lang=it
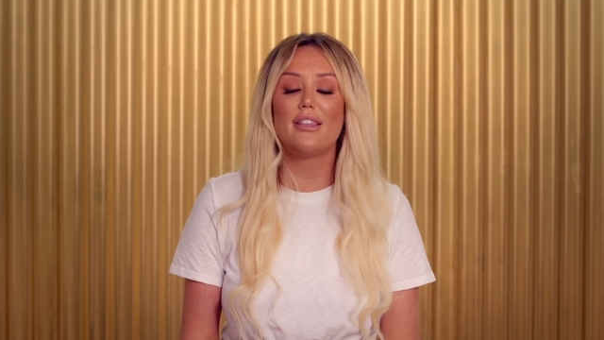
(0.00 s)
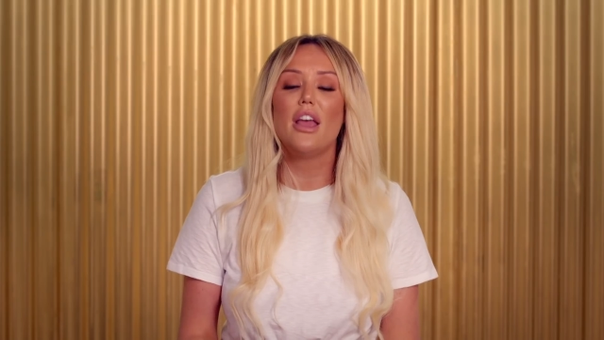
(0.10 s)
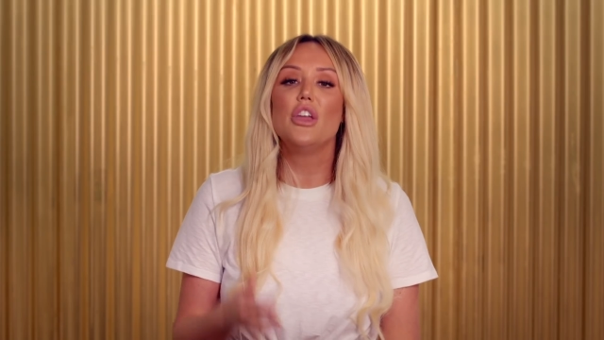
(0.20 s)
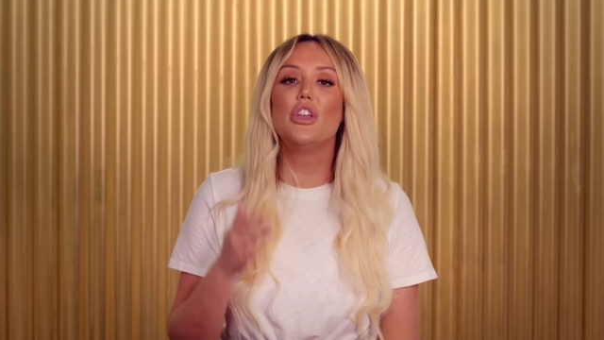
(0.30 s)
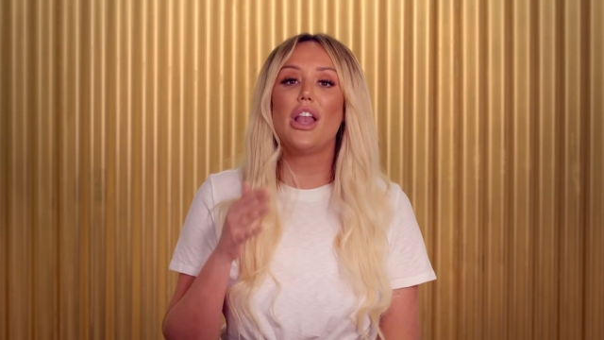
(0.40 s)

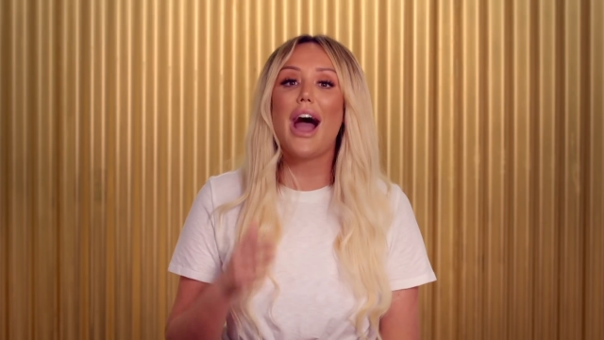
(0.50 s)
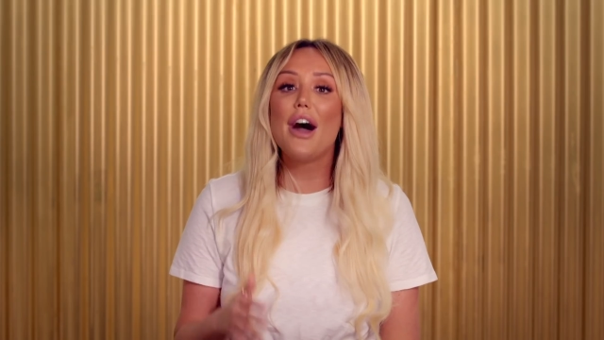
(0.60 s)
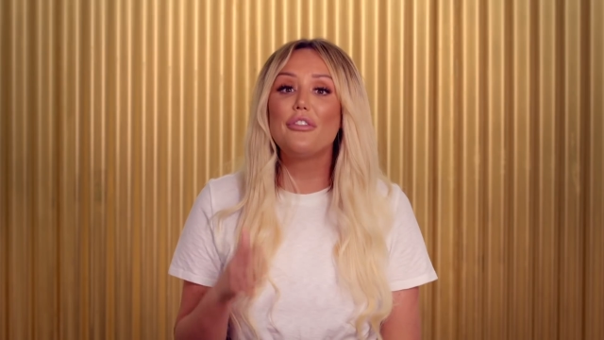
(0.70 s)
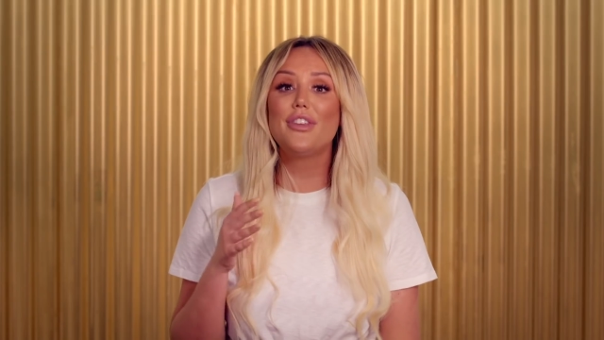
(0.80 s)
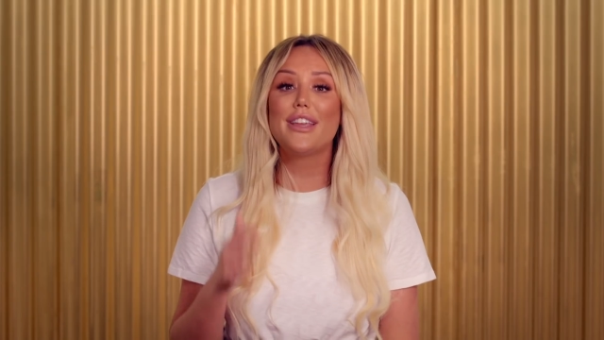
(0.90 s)
ti farà
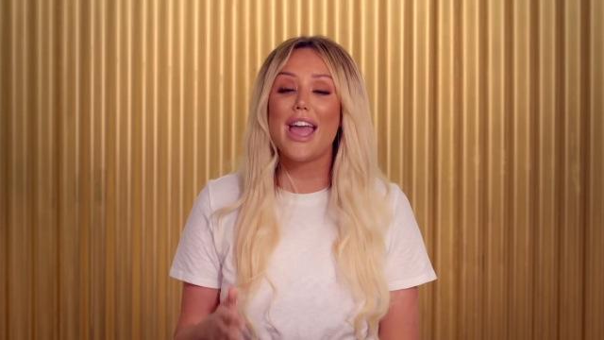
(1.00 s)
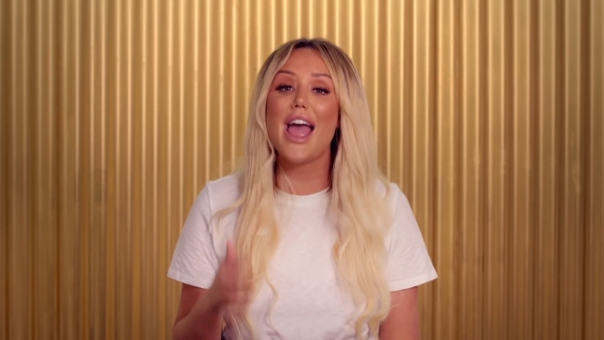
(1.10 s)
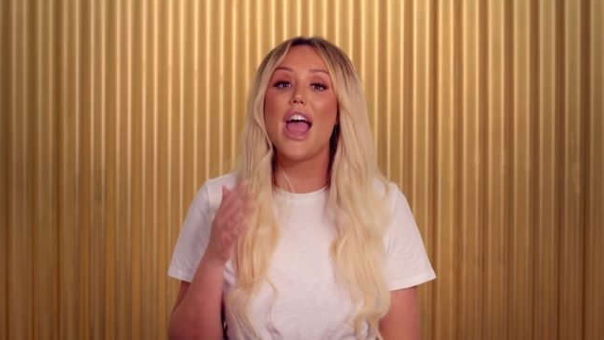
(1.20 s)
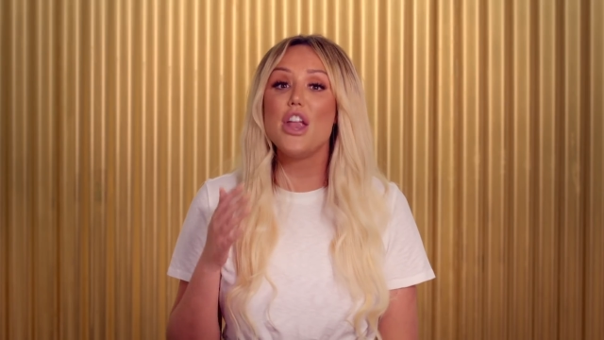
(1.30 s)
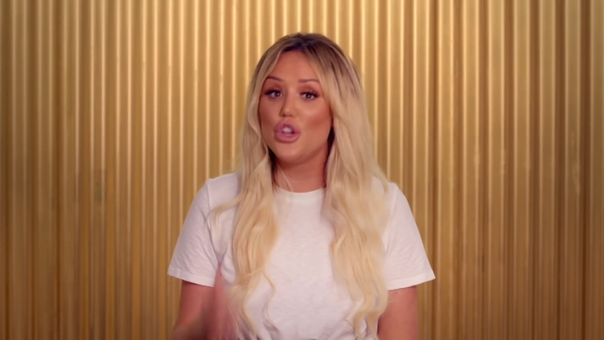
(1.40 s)
fare un
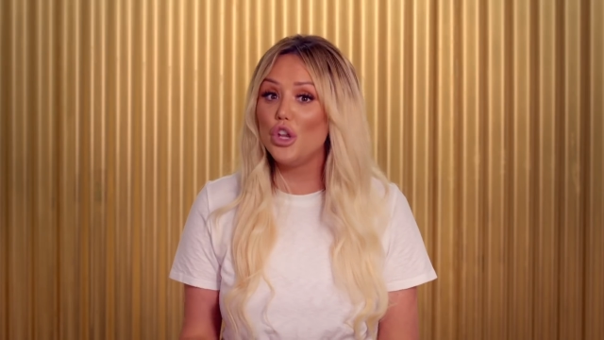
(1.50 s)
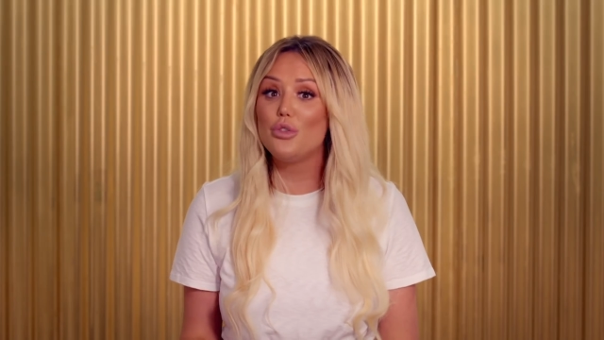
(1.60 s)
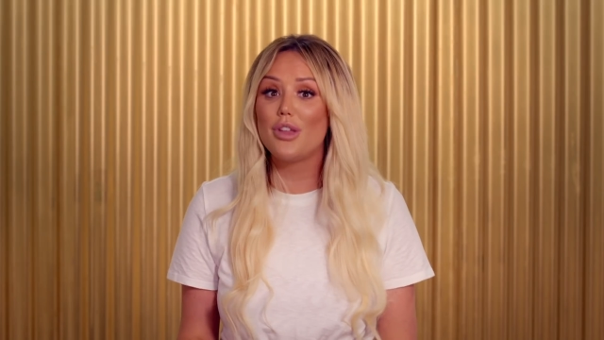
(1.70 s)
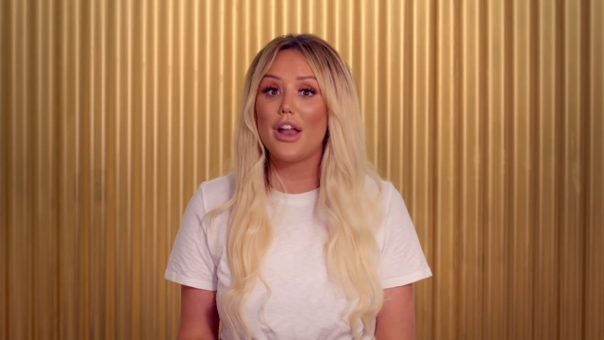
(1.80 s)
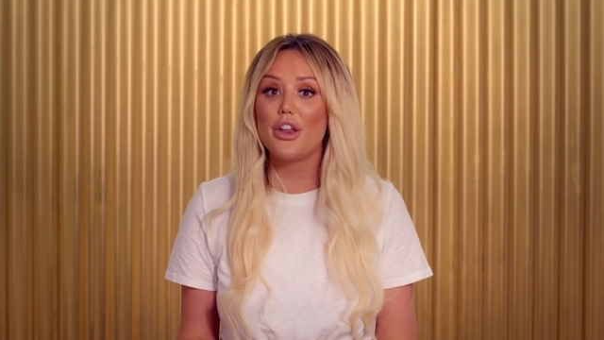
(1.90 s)
nuovo
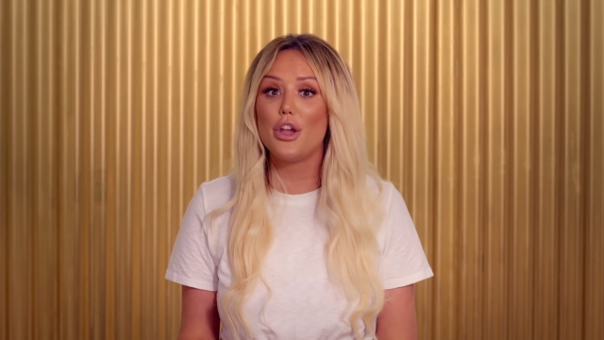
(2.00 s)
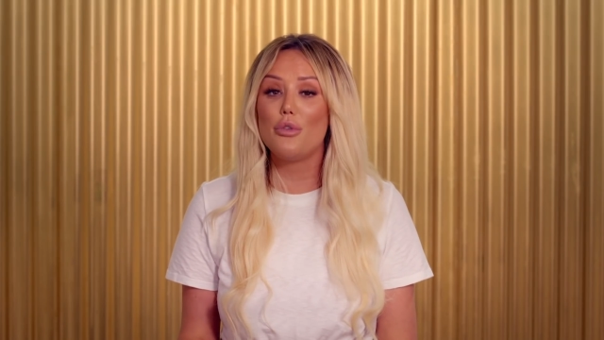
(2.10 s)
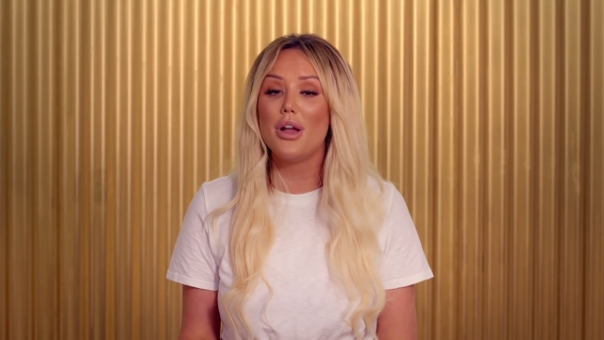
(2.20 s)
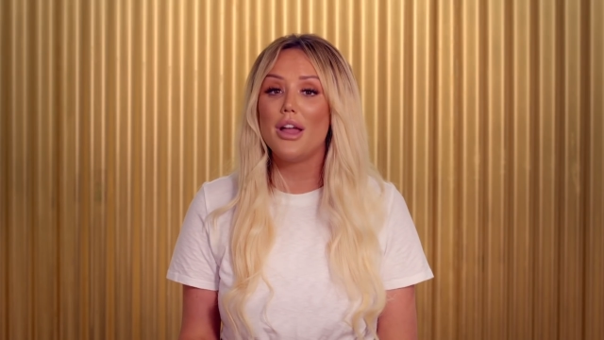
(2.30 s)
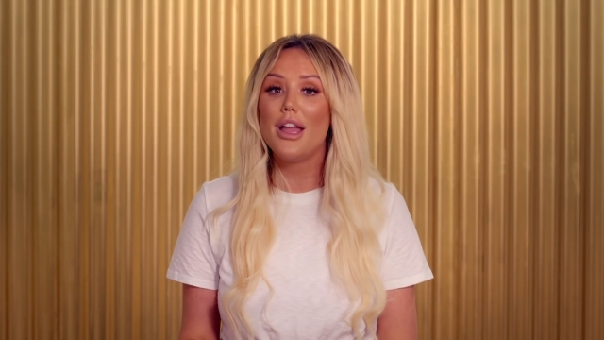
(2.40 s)

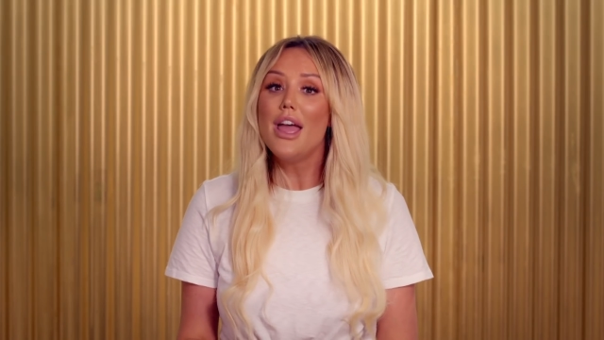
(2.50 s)
tatuaggio.